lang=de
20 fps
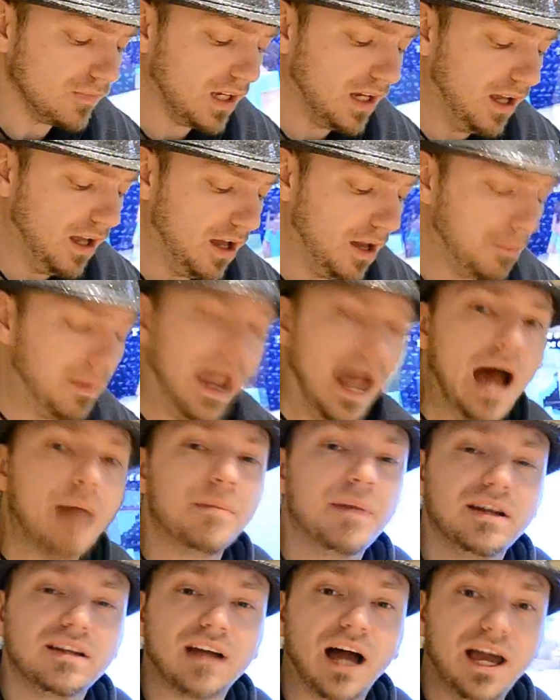äh, bei
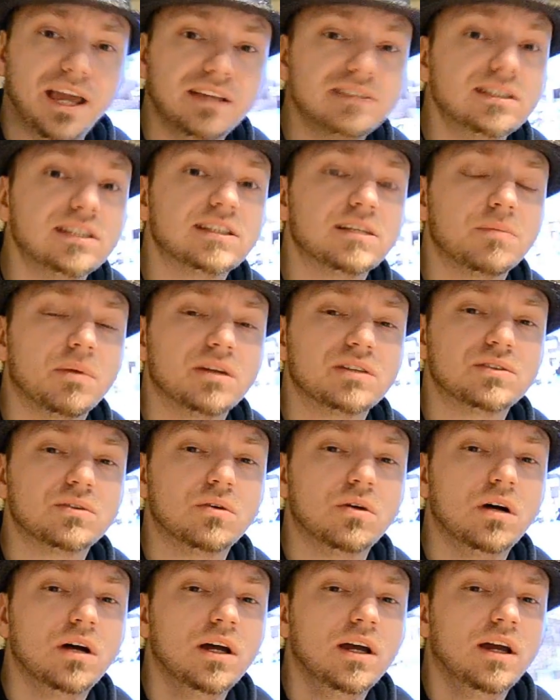Arma 3 ist es aber
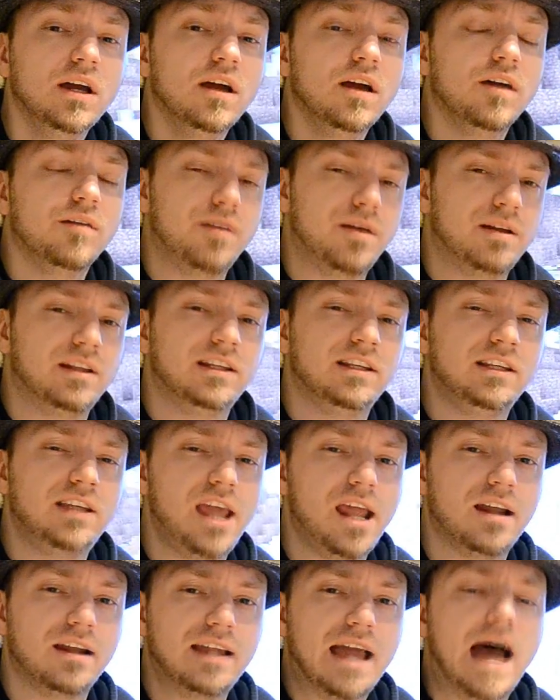so, wenn
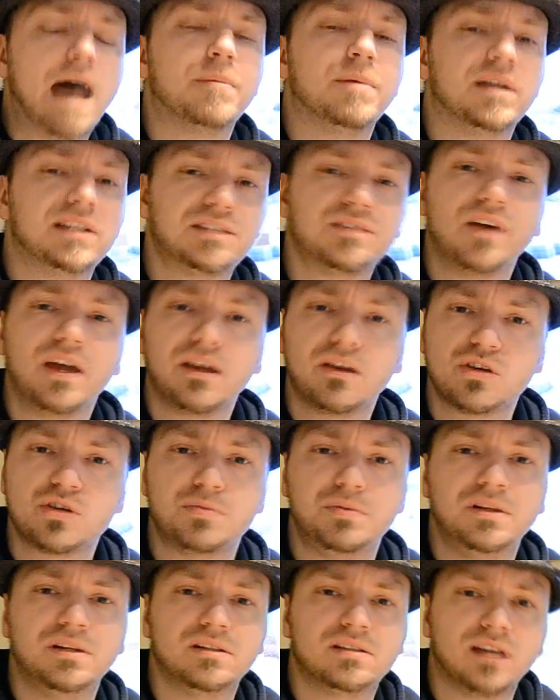jeder, der Arma 2
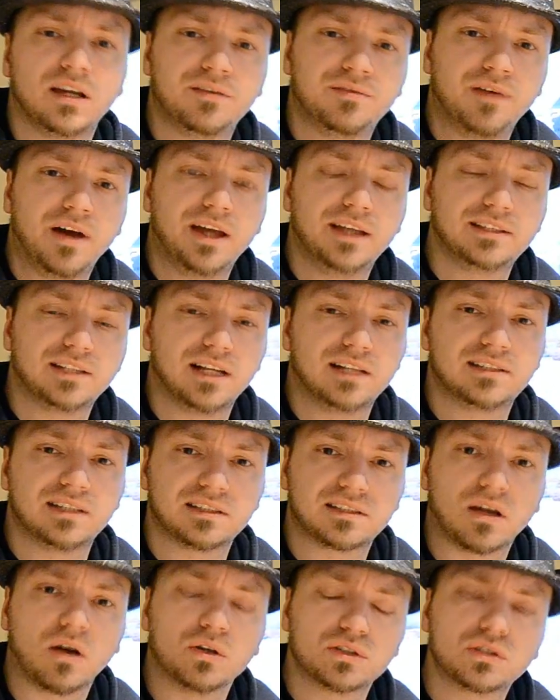gespielt hat, weiß, als
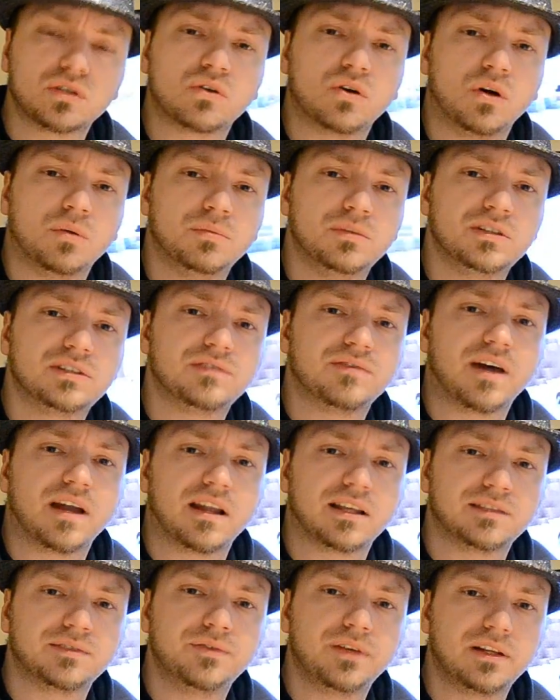das rausgekommen ist, war
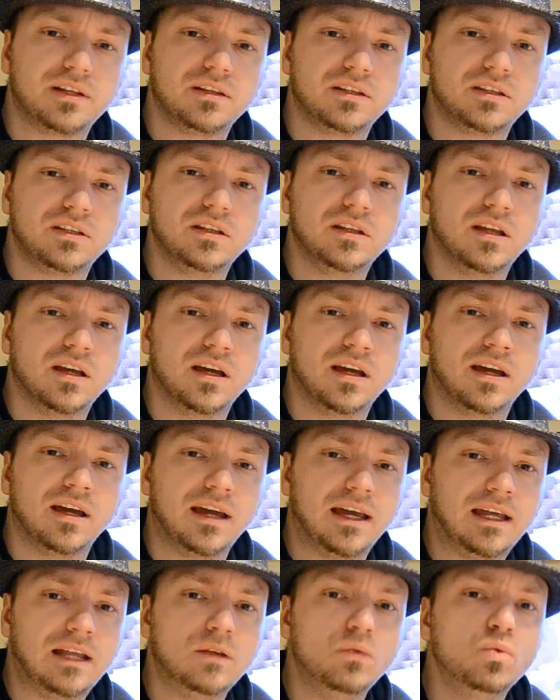das wirklich eine
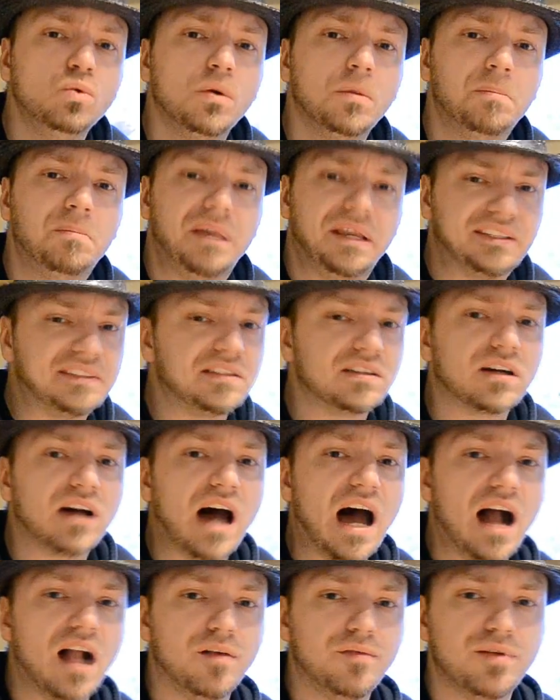nur
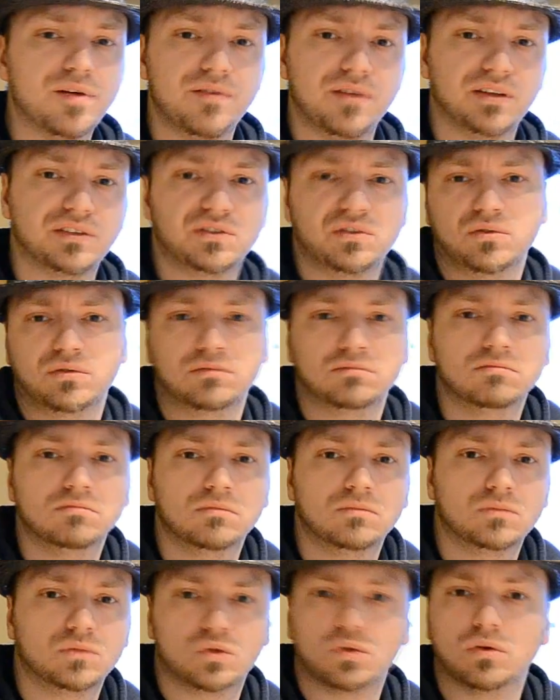bessere Alpha-Version.
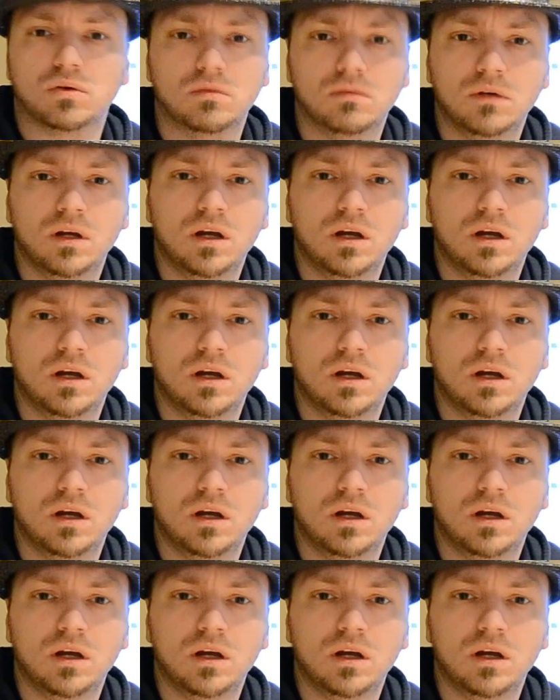So.